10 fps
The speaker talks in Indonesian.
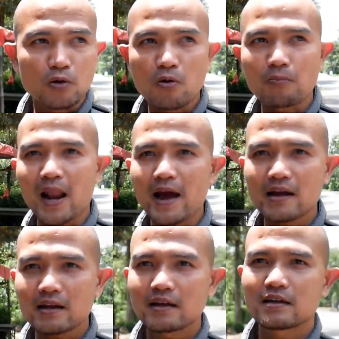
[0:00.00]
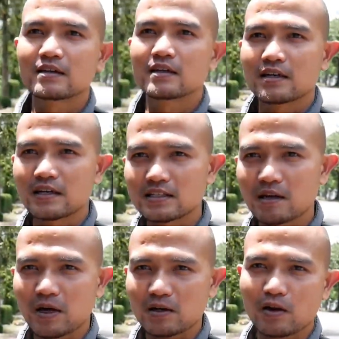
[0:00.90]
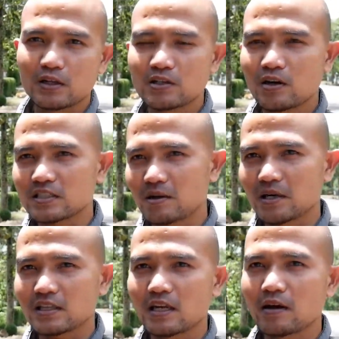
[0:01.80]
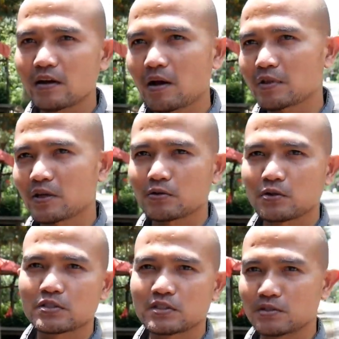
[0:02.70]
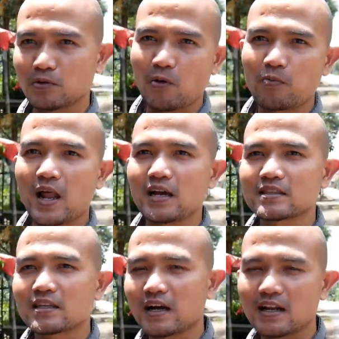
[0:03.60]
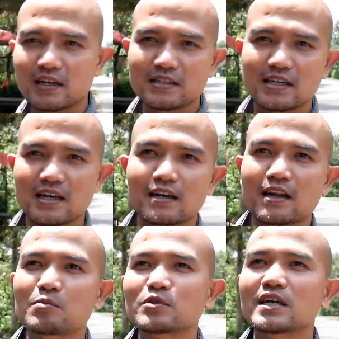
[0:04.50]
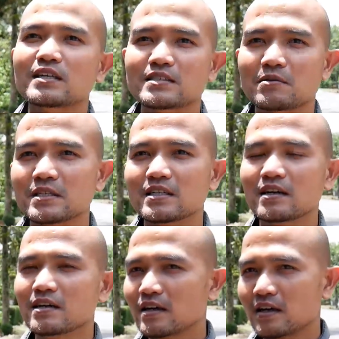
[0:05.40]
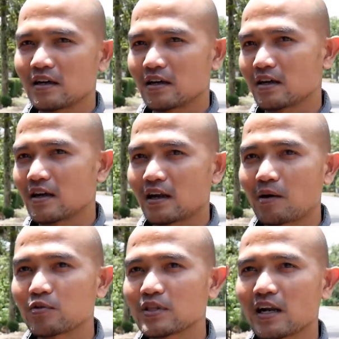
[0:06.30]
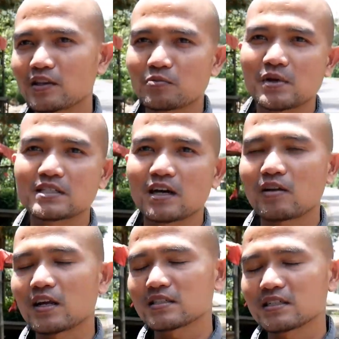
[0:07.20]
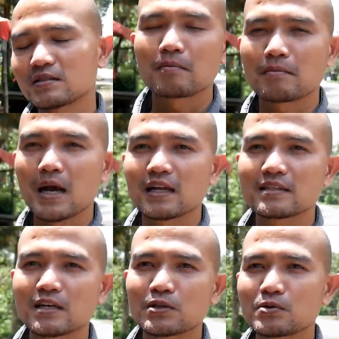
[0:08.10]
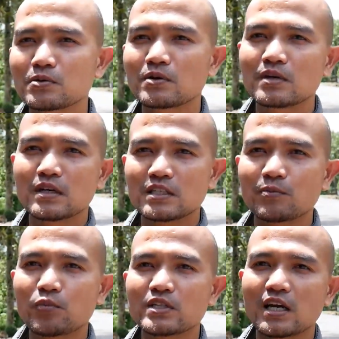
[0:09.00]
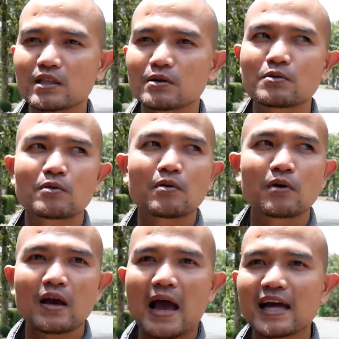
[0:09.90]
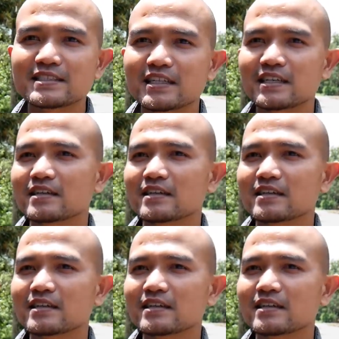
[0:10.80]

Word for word: Kuklang, Desa Margorejo, Kecamatan Dawe, Kabupaten Kudus. Kuklang ini terkenal dengan rambutannya sahabat beta. Rambutan atau biasa orang sini rambutnya itu nyebutnya itu ac.